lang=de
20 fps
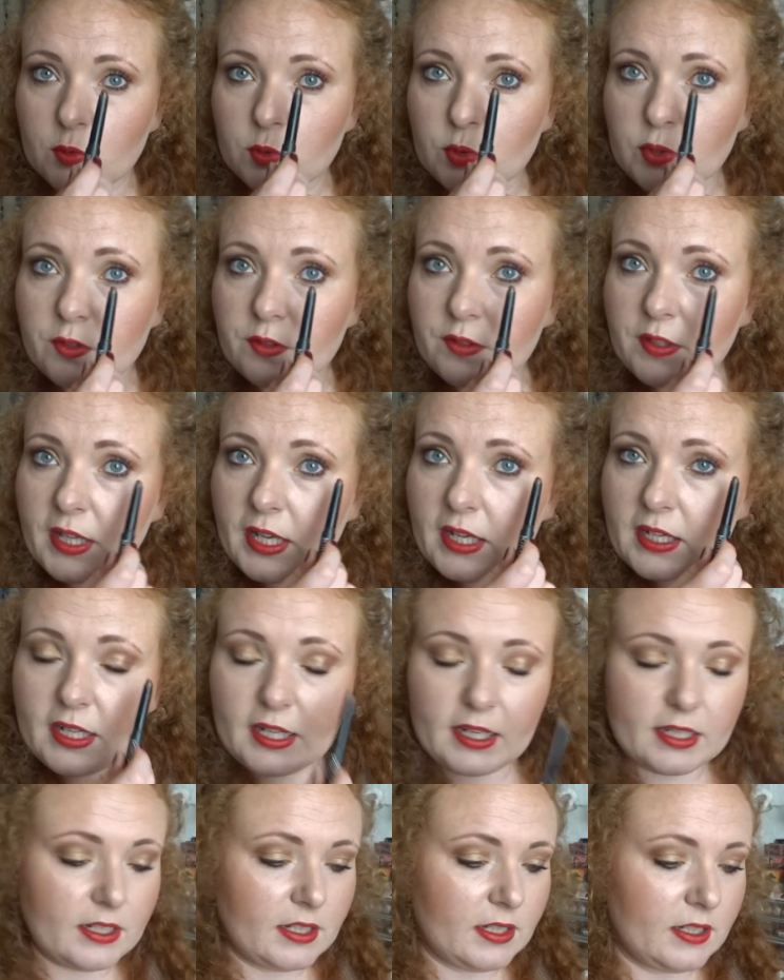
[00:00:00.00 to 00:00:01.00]
tue ich sehr
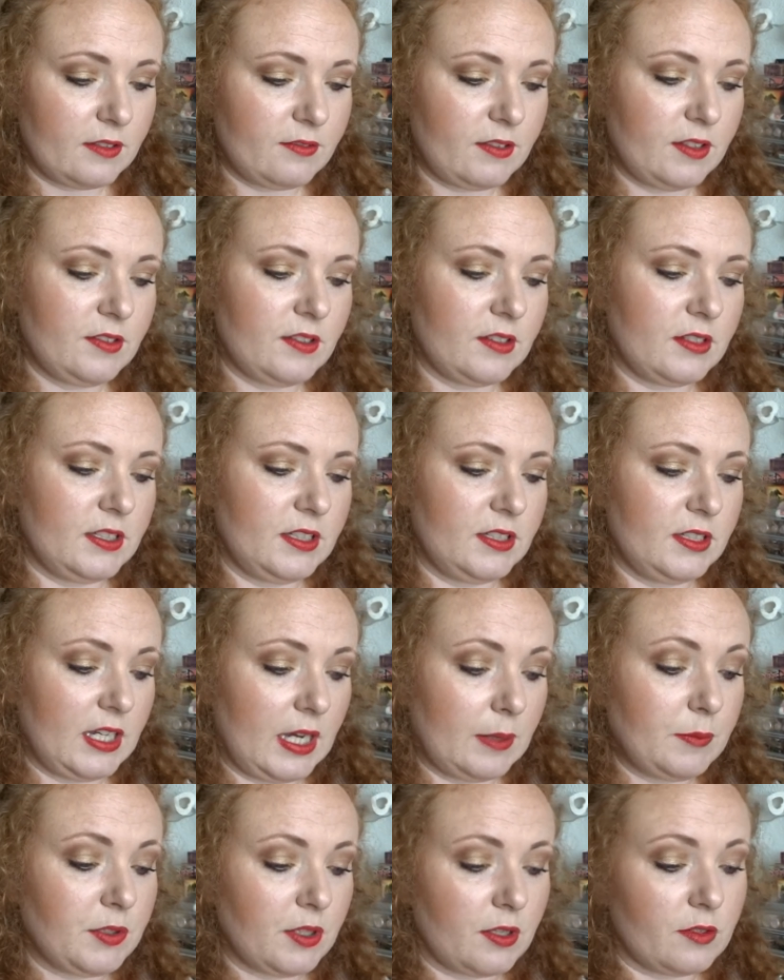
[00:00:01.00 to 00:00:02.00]
gerne an der Wasserlinie,
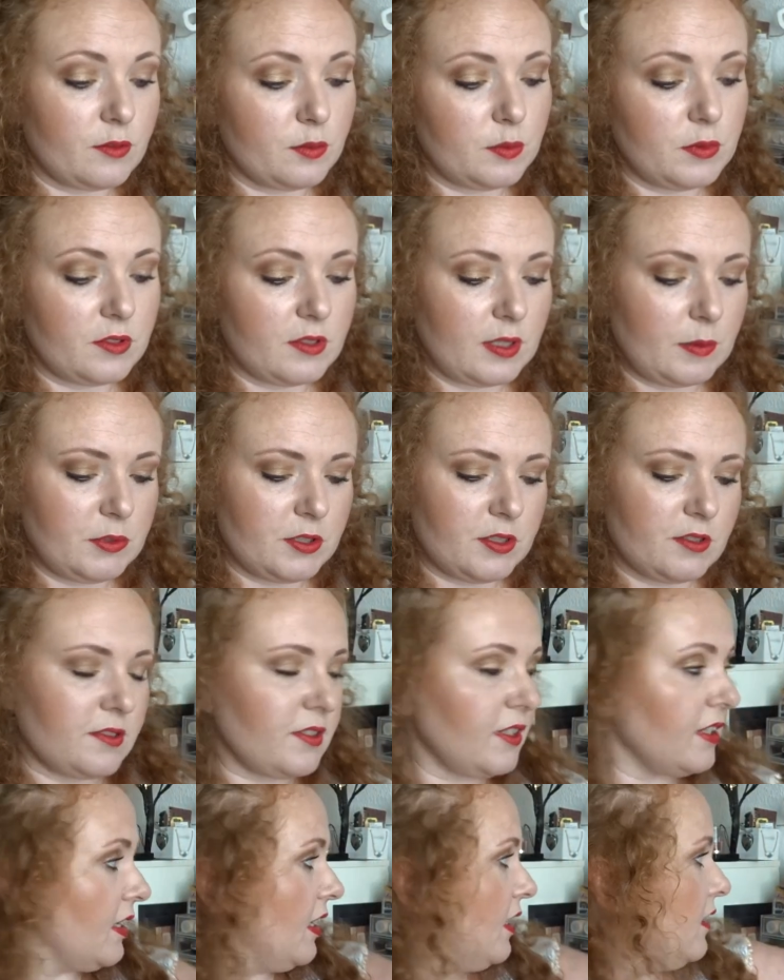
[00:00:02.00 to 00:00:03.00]
habe ich, also zumindest habe ich das
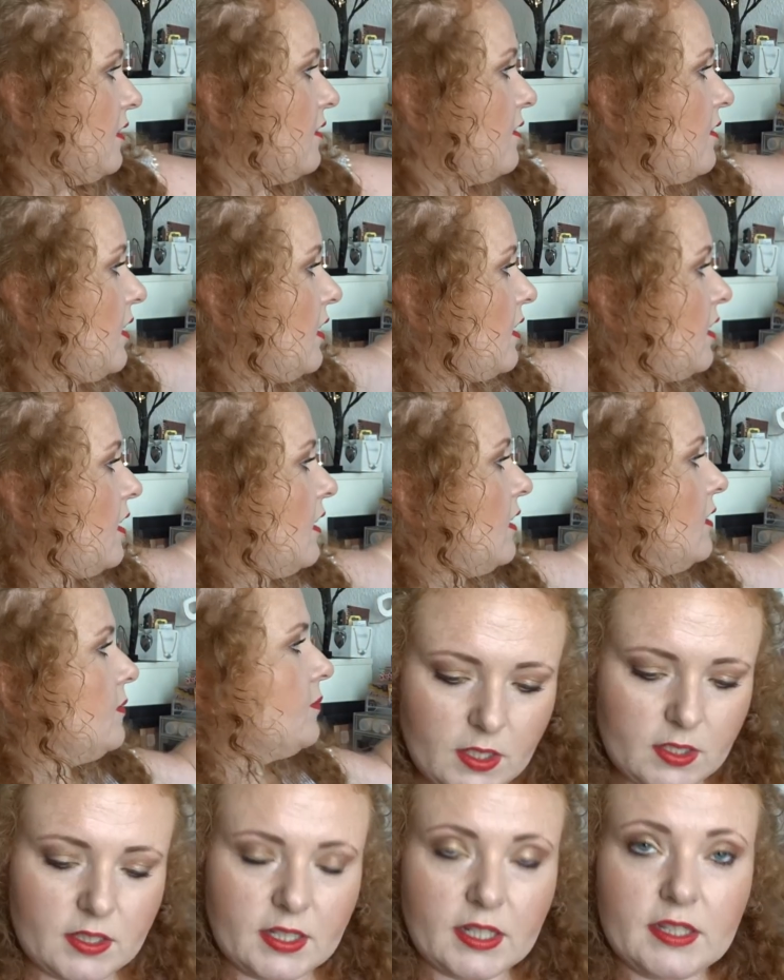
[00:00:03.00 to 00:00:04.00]
sehr gerne Zeit lang.
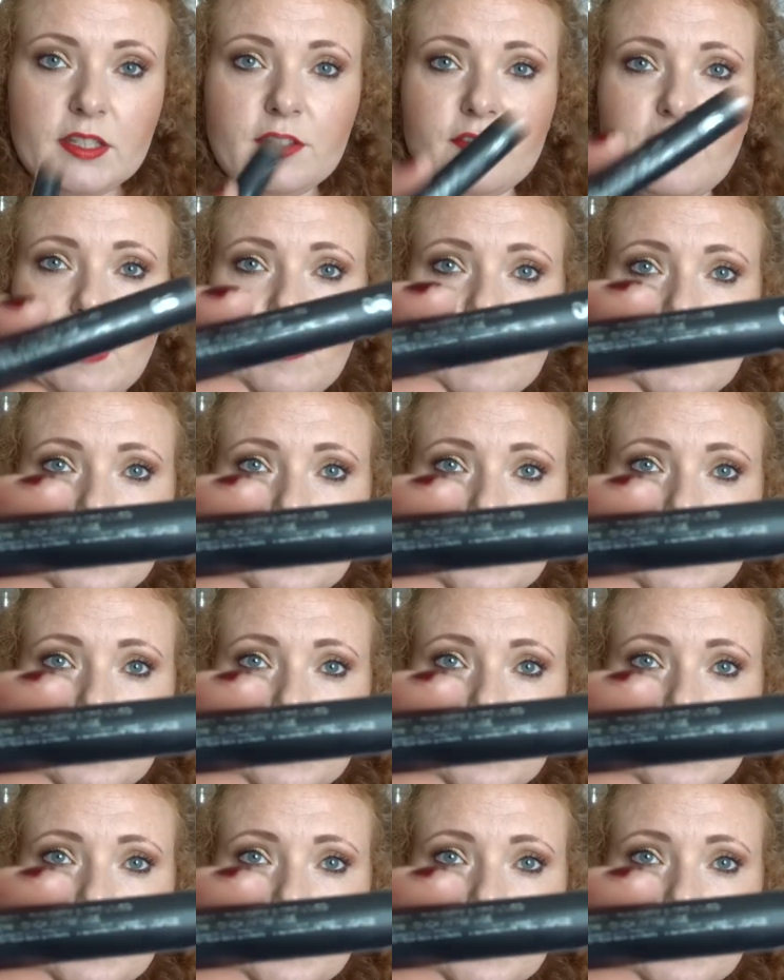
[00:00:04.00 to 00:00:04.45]
Und dann die Farbe